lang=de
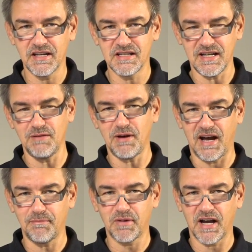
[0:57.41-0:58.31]
Ich selber
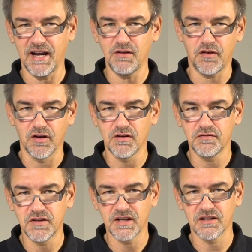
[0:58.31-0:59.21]
habe keinen
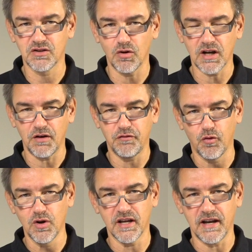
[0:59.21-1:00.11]
vernünftigen Drucker,
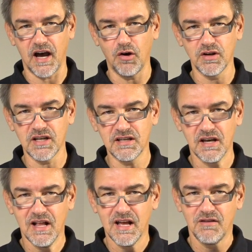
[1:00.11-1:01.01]
Folien auch nicht,
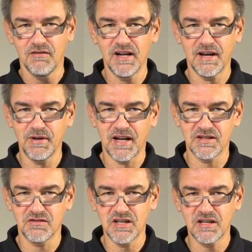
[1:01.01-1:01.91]
will damit
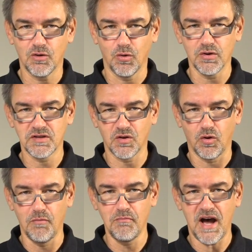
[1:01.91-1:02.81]
also nicht groß
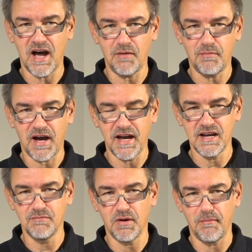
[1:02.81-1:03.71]

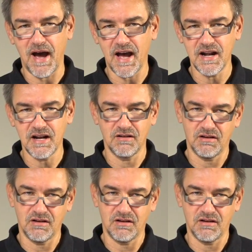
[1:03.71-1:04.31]
rumarbeiten, bemalen.